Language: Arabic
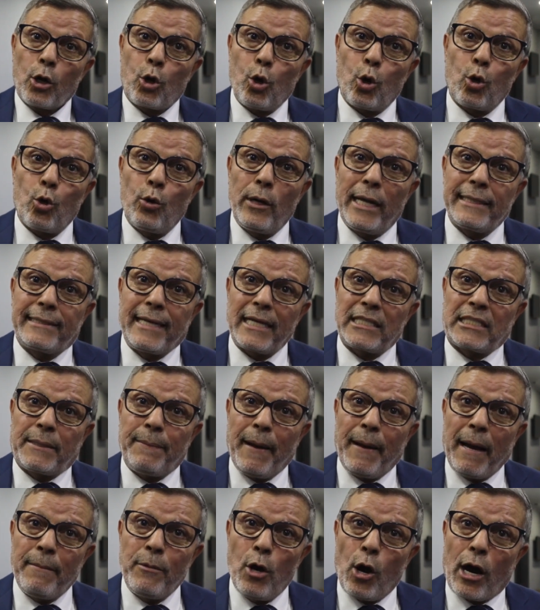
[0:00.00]
كورونا دات
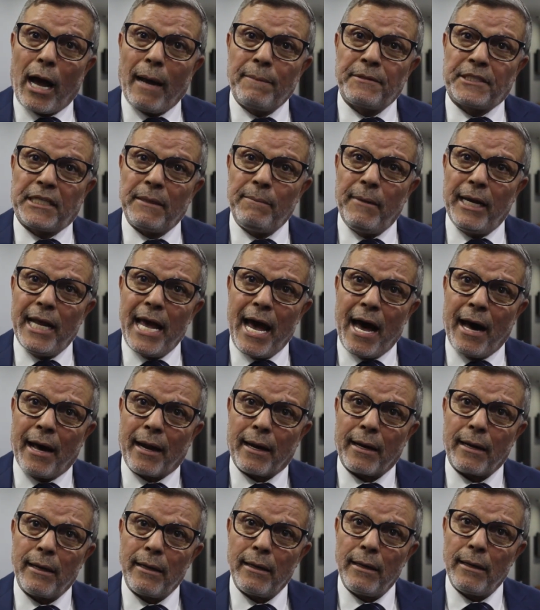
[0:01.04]
750
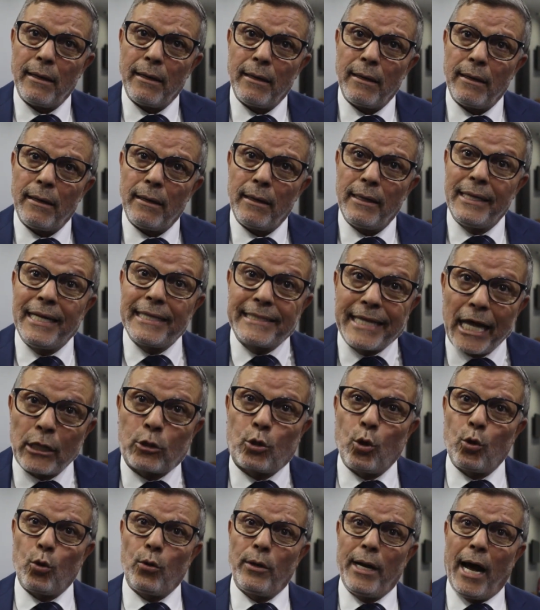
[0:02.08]
مليار اللي
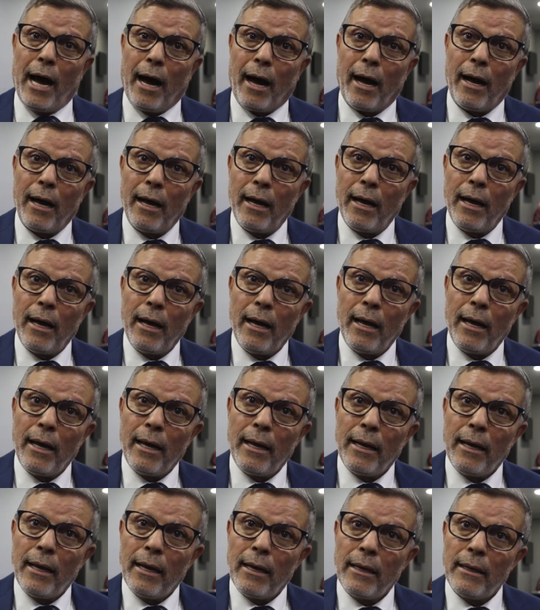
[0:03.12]
دات كورونا
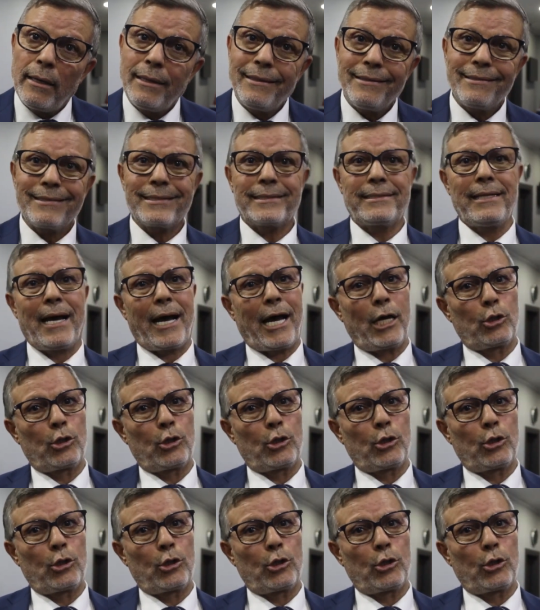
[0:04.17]
خصنا